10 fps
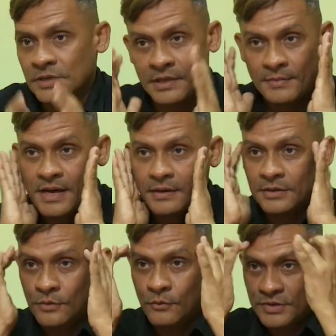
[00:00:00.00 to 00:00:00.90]
Además,
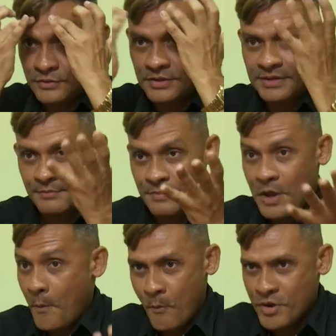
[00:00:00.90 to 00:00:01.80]
aquí los huesos están
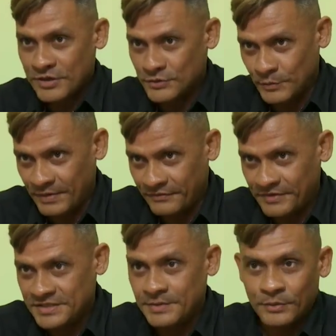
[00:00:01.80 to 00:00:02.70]
muy en
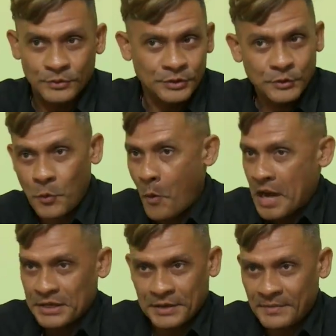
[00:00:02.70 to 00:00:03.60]
superficie, por lo tanto,
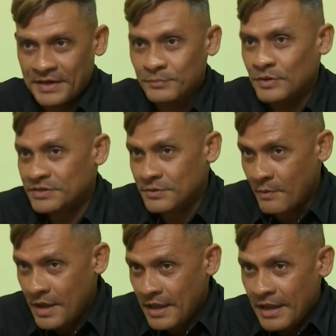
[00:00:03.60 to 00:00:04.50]
cualquier
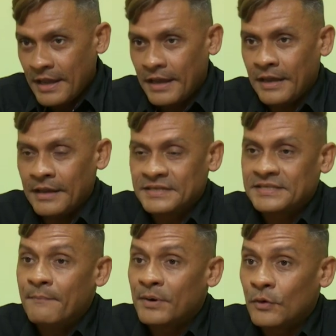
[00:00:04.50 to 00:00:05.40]
manipulación eh,
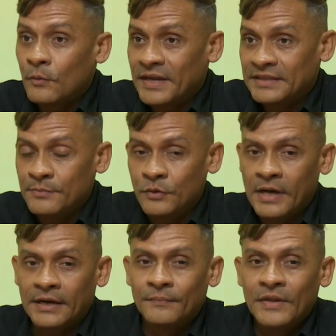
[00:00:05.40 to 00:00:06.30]
siempre los va a
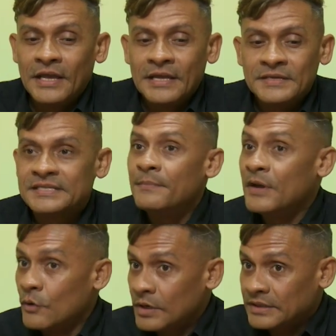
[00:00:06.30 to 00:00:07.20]
estimular. Se
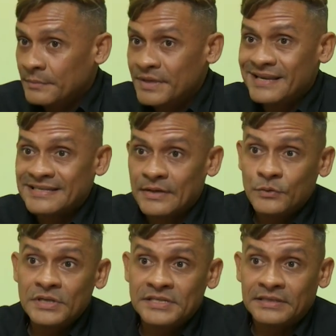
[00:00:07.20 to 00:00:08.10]
mejora también la
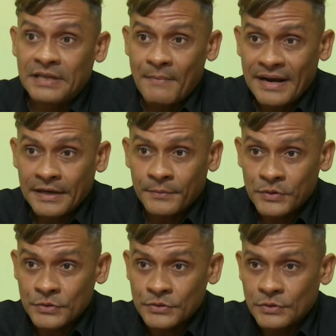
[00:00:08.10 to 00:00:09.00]
salud del sistema
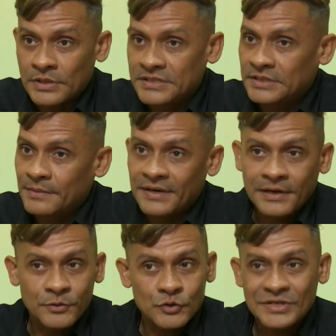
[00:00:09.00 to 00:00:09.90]
nervioso. El sistema
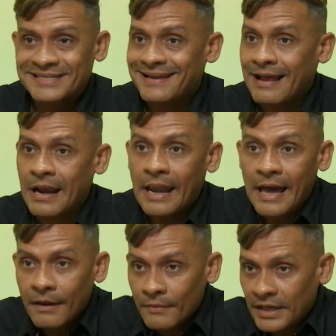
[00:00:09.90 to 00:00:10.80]
nervioso es
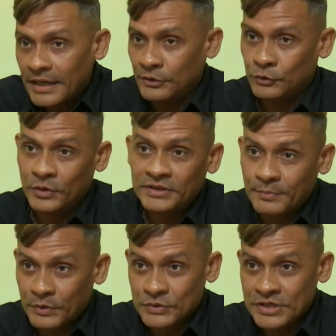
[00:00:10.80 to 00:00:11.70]
clave en todo este
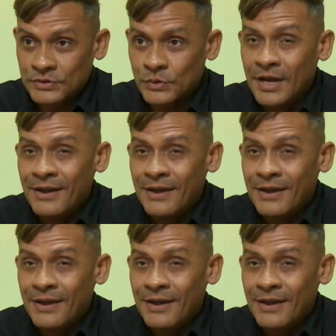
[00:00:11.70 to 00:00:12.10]
proceso.